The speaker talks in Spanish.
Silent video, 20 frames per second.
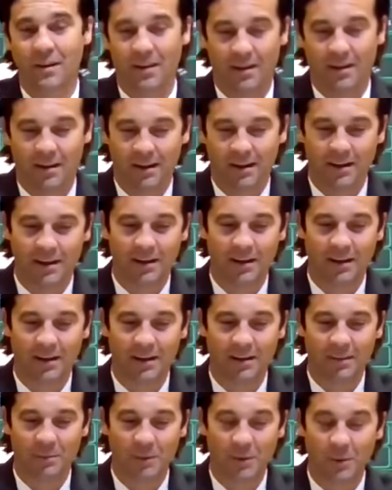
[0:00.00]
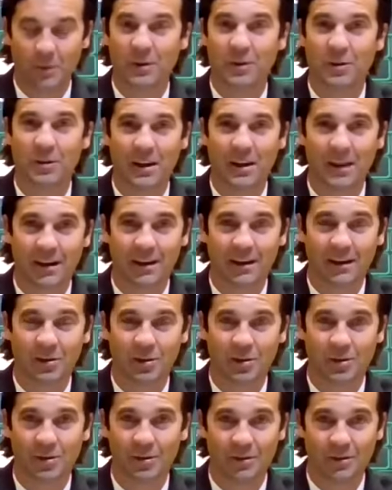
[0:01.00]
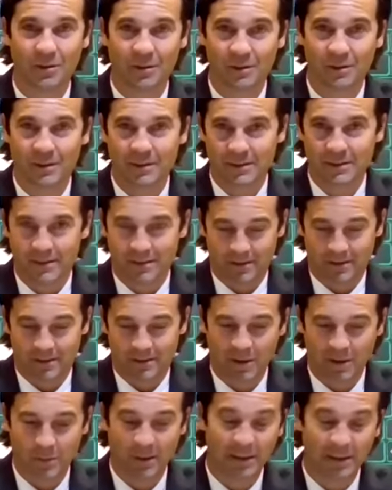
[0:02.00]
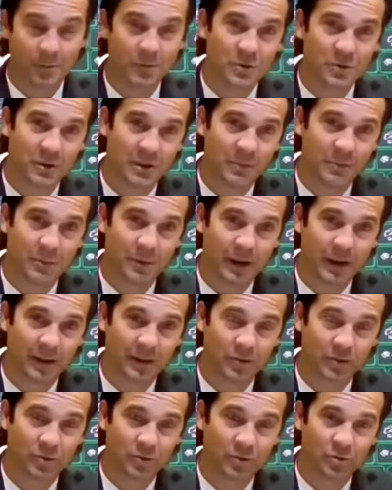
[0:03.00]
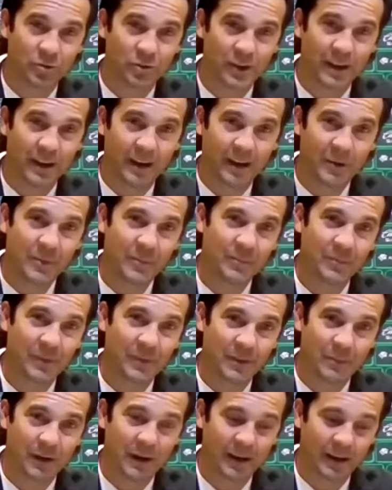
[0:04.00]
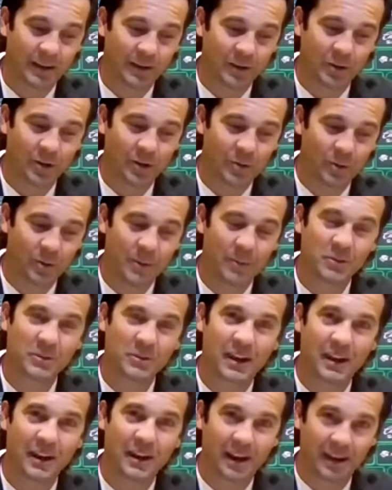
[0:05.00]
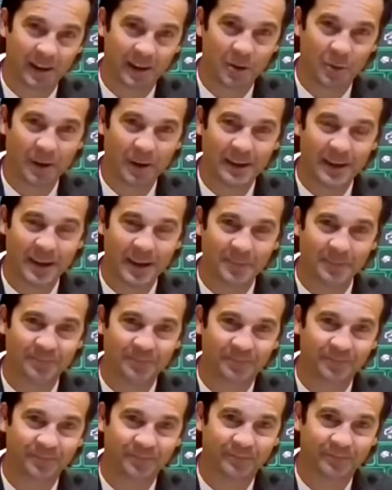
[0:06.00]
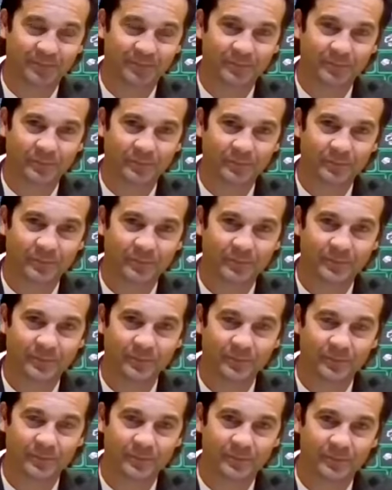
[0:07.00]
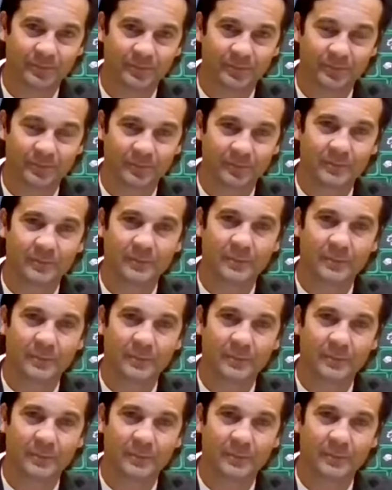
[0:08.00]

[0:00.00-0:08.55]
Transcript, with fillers: Eh, pero bueno, ojalá que no, no pase mucho tiempo para que eso suceda, ¿no? Y para que todos volvamos a la, normalidad. Muchas gracias, Santiago.